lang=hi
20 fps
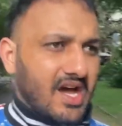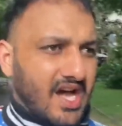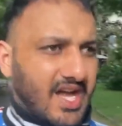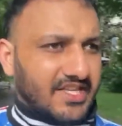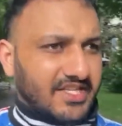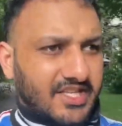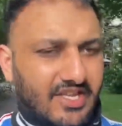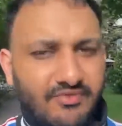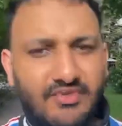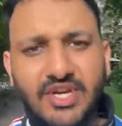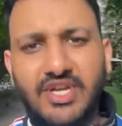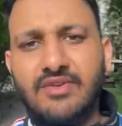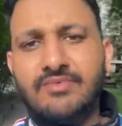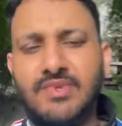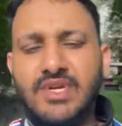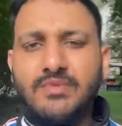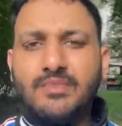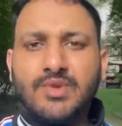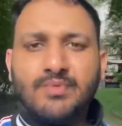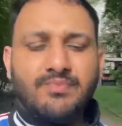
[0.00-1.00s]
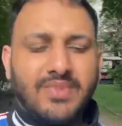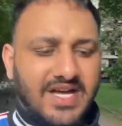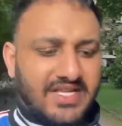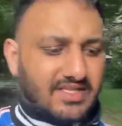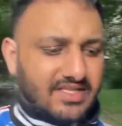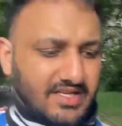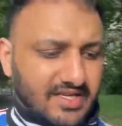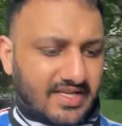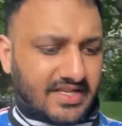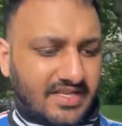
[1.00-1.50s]
आज की वीडियो में अपन
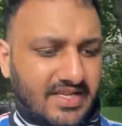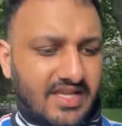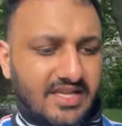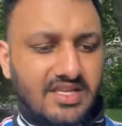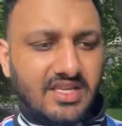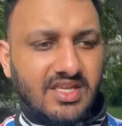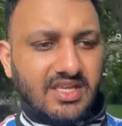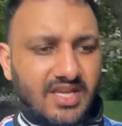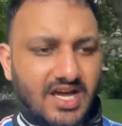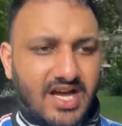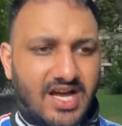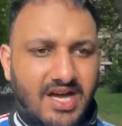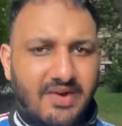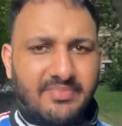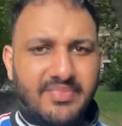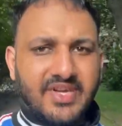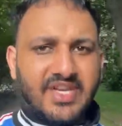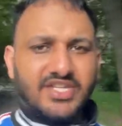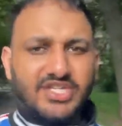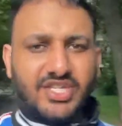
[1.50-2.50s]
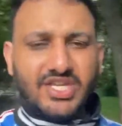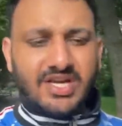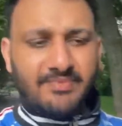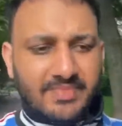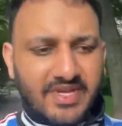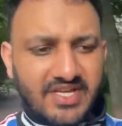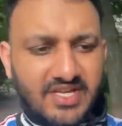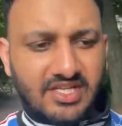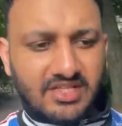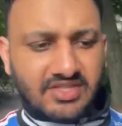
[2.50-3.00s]
बात करेंगे कि आप रशिया
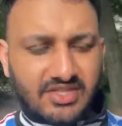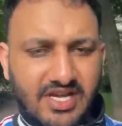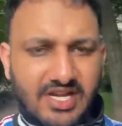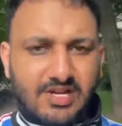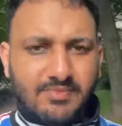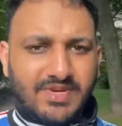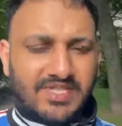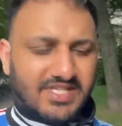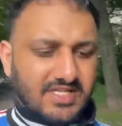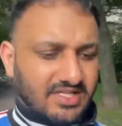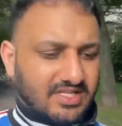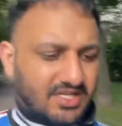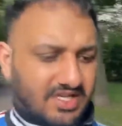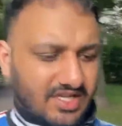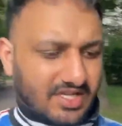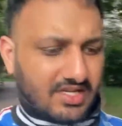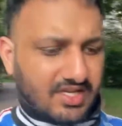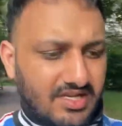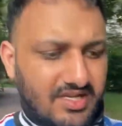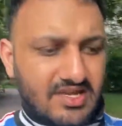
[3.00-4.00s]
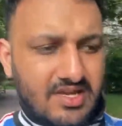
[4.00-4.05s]
में कितना कमा सकते हैं